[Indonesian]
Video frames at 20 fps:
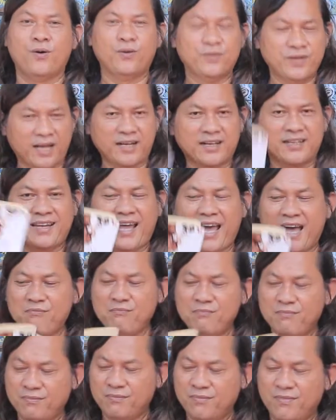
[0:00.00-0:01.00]
Yang
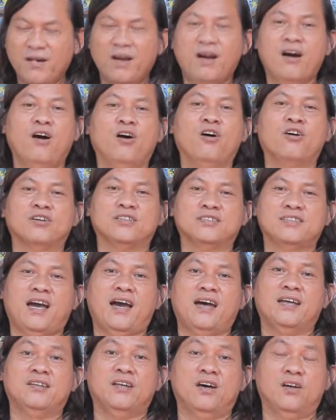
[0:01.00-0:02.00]
keenam 6
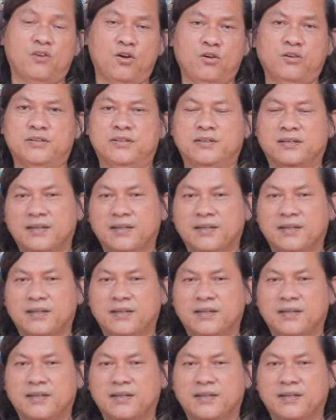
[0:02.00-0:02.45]
Orchard Road.